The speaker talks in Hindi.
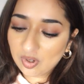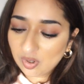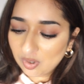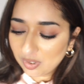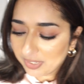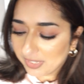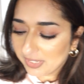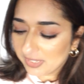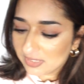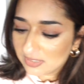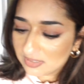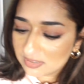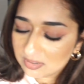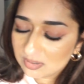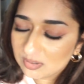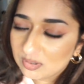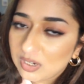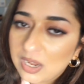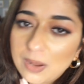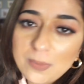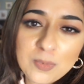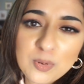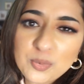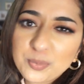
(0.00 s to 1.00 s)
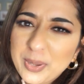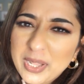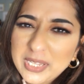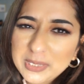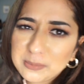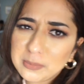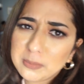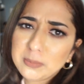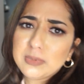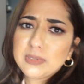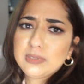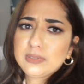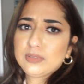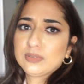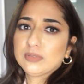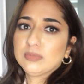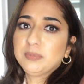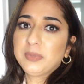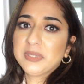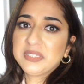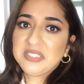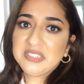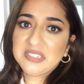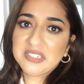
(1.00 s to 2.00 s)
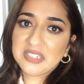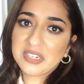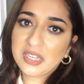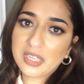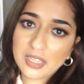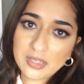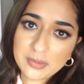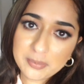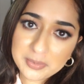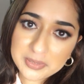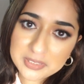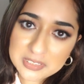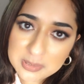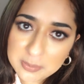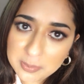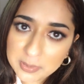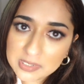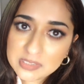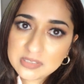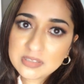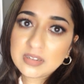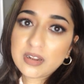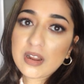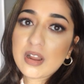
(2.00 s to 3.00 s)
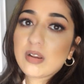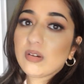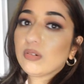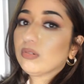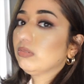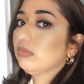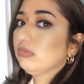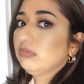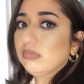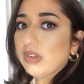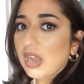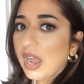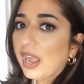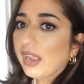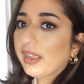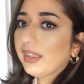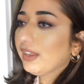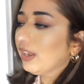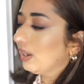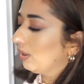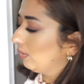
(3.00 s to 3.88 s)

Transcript: ओके सो आपको बाद में मिलती हूँ पति ने कहा कि पिज्जा पास्ता खा लो आगे